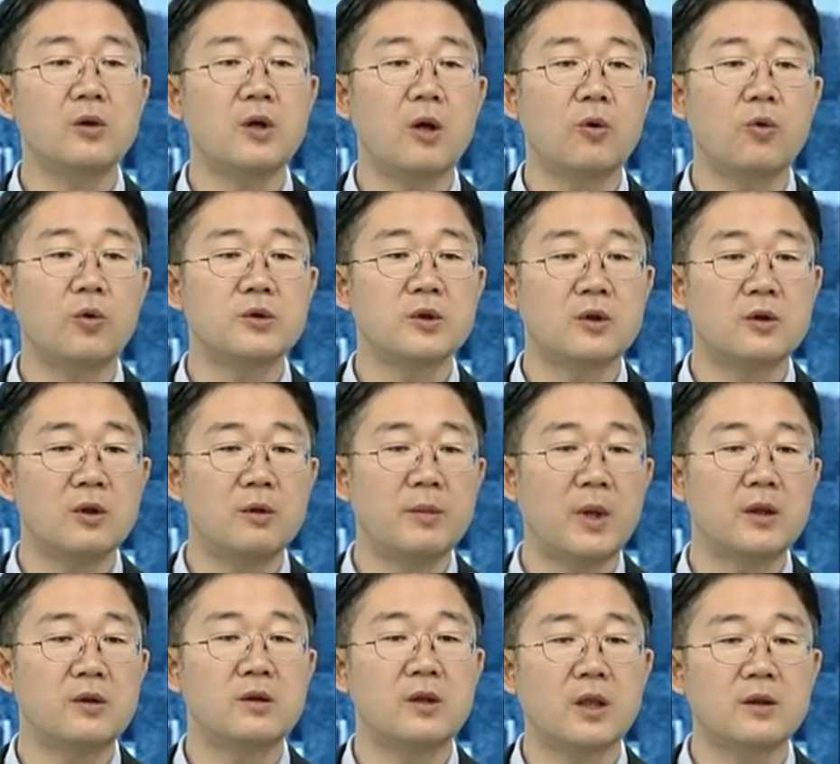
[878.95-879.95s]
내고 이제 그런
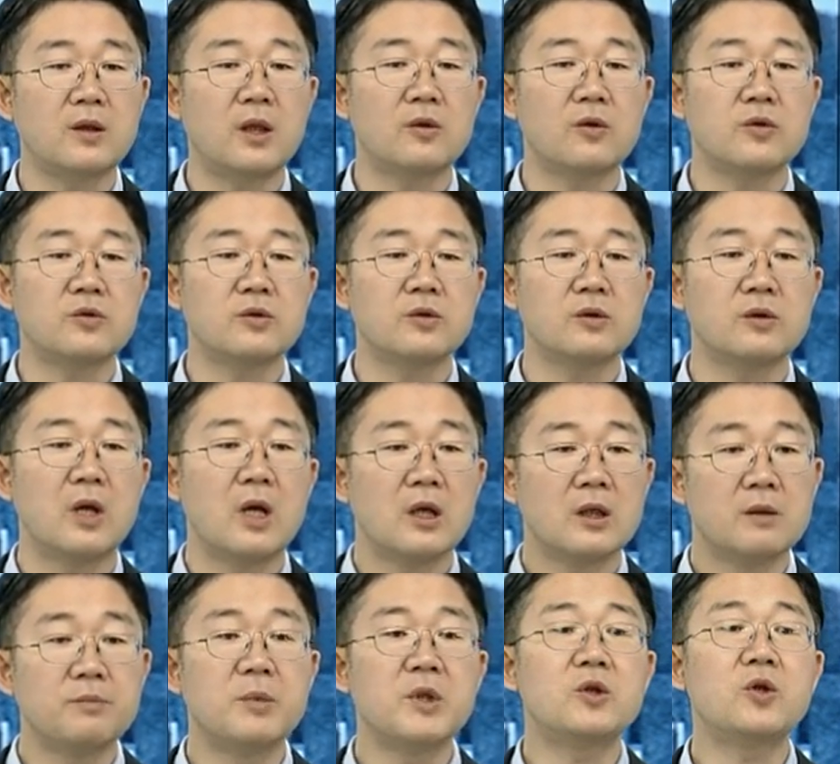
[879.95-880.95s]
멘트를 했다는 것은
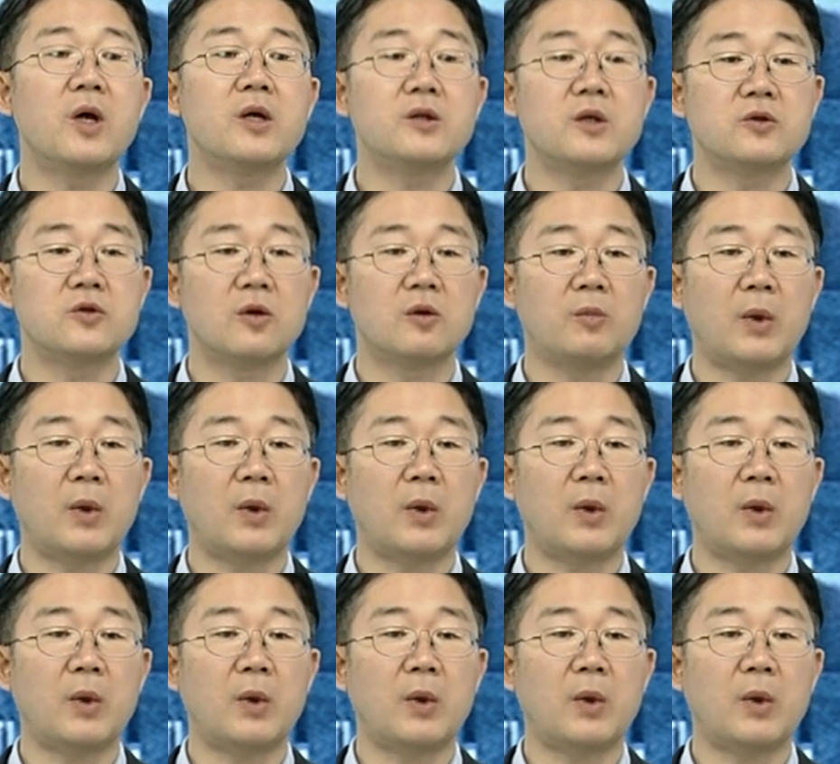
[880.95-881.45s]
믿어야 되죠.